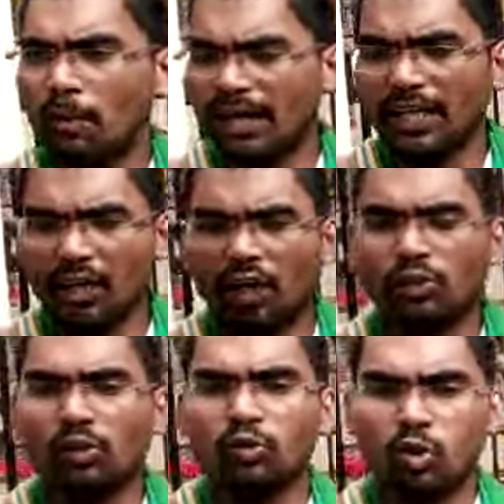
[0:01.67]
మరి ఈరోజు
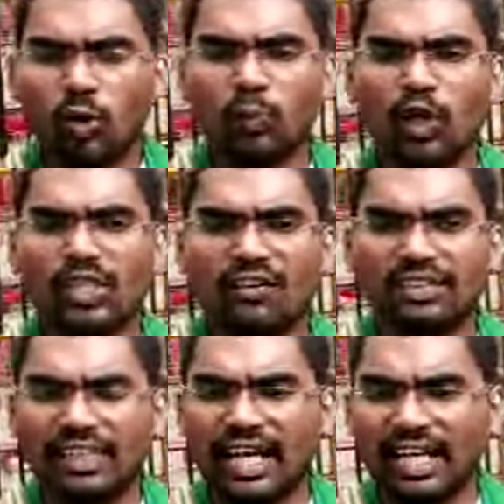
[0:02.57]
తూర్పుగోదావరి
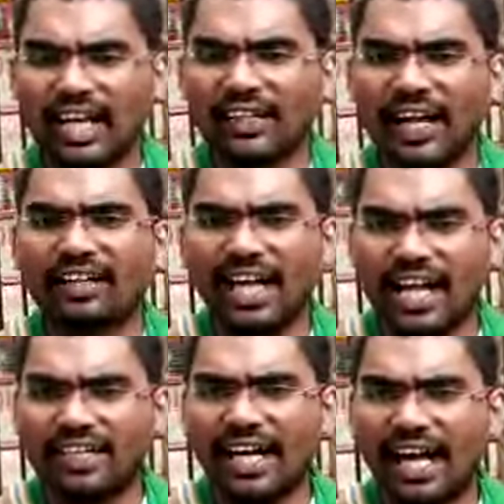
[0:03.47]
జిల్లా కలెక్టరేట్
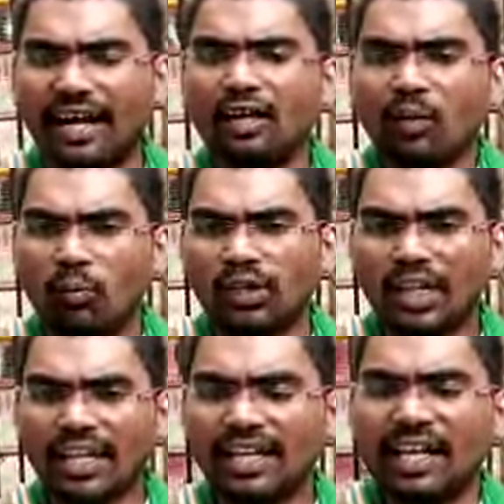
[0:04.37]
కాకినాడ
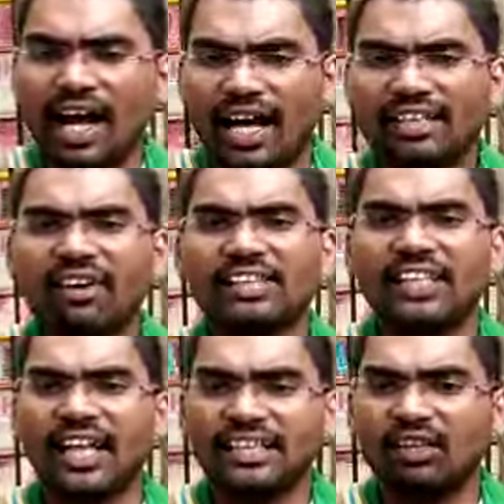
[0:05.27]
ముట్టడి
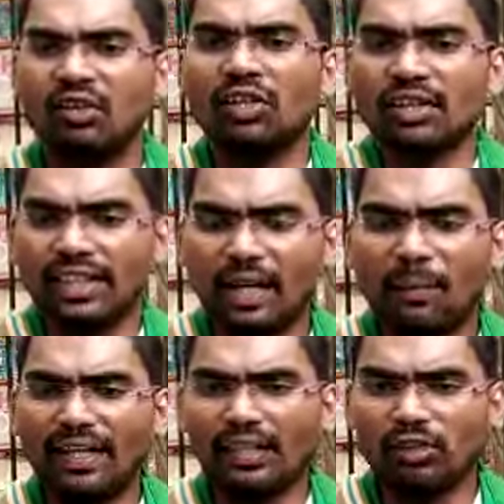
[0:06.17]
ఆదివాసీలందరూ
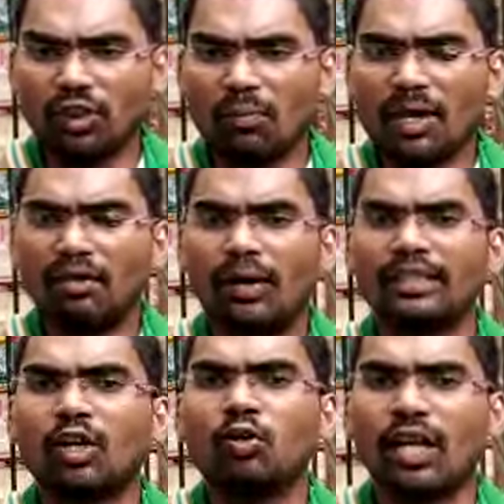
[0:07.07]
తలపెట్టడంతో మేము
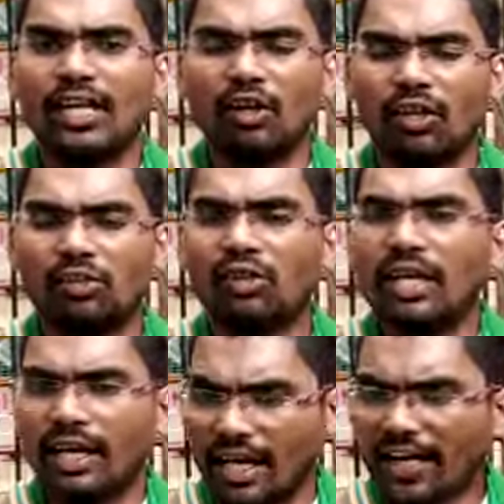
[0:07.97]
అందరూ కూడా ఈరోజు
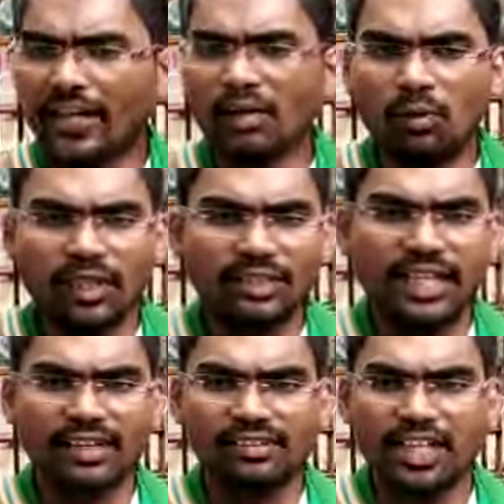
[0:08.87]
కలెక్టరేట్ ముట్టడి
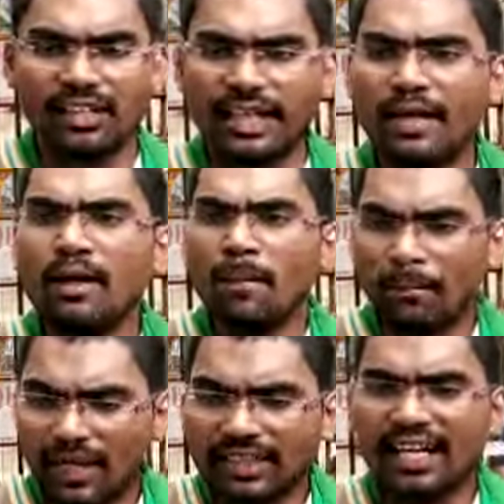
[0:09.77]
చేయడం జరిగింది
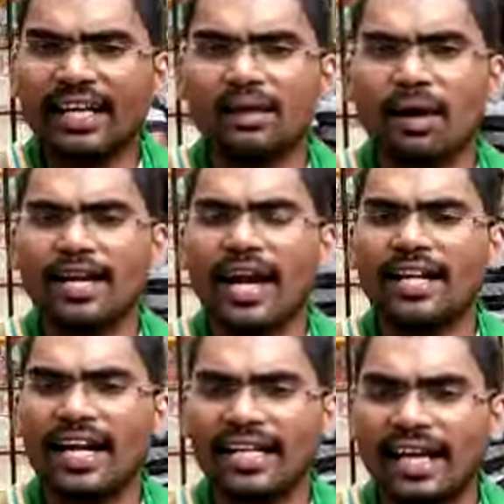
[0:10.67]
ప్రధాన డిమాండ్
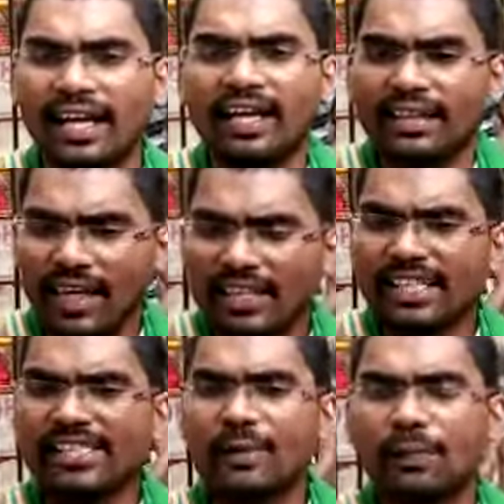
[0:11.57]
ఏంటంటే
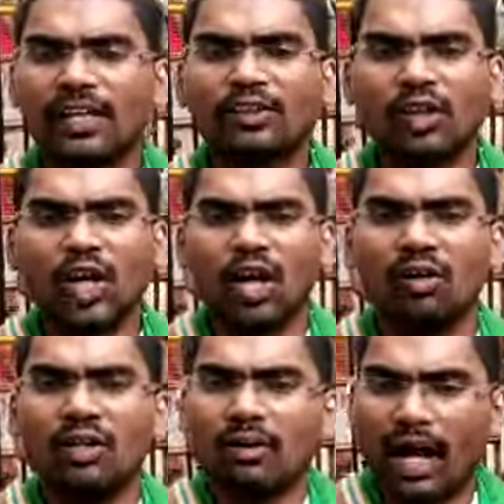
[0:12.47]
ఏజెన్సీ ప్రాంతంలో
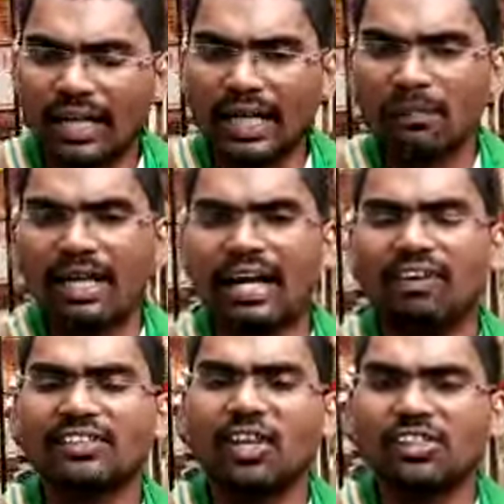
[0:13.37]
అక్రమంగా
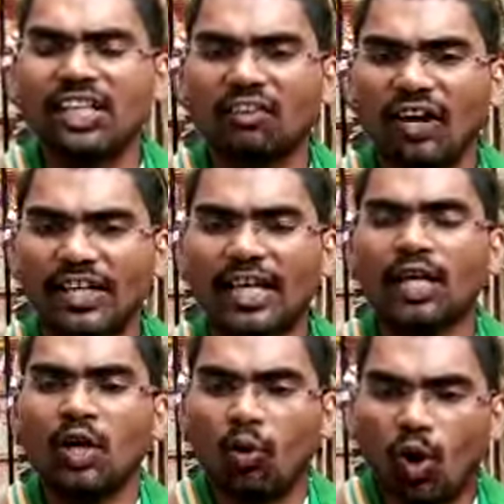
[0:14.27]
వలసలు వచ్చినటువంటి
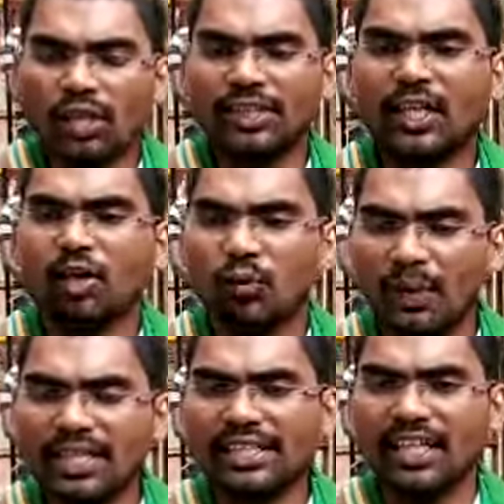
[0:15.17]
ఓసీలు
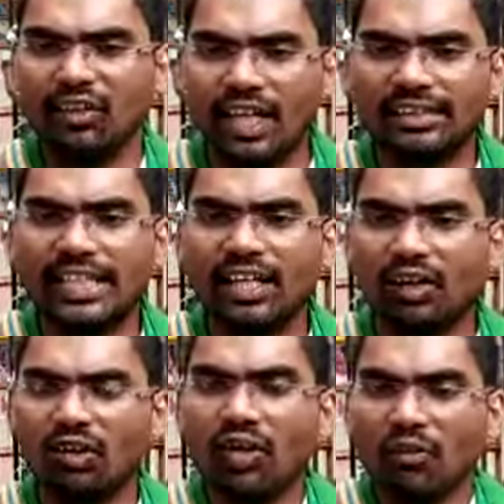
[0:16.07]
బీసీలు ఎస్సీలు
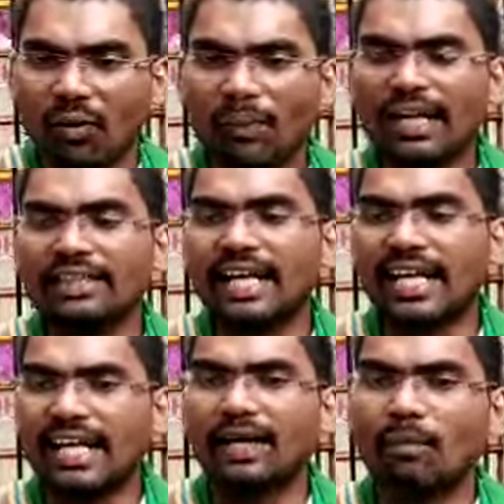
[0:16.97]

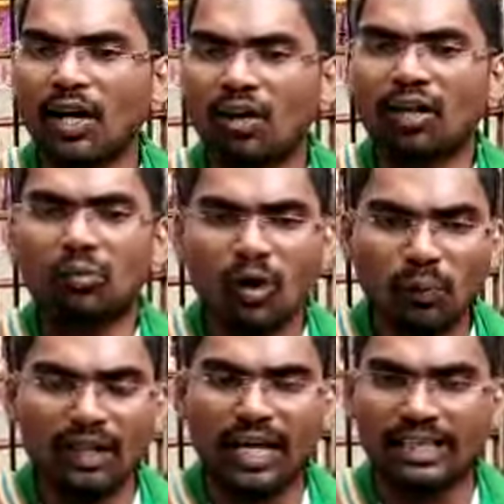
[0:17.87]
విపరీతంగా ఎంఆర్ఓలకు
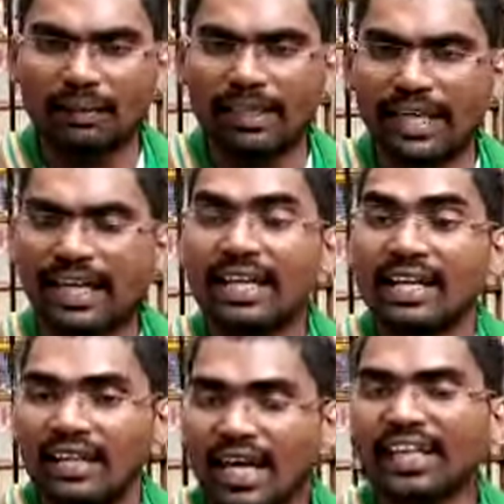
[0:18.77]
ముడుపులు కట్టబెట్టి
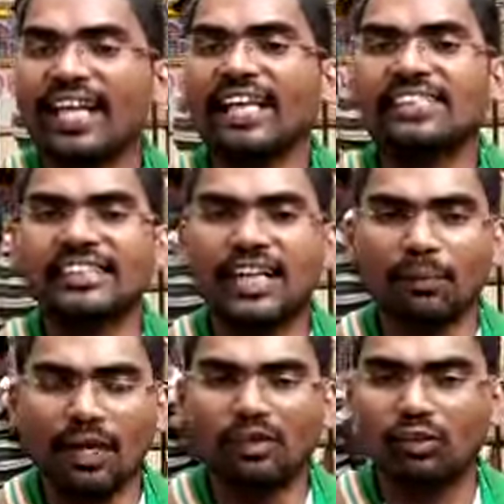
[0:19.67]
నకిలీ ఎస్టీ
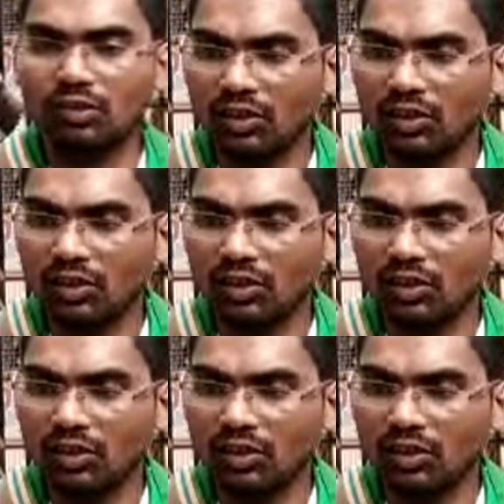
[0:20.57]
సర్టిఫికేట్లు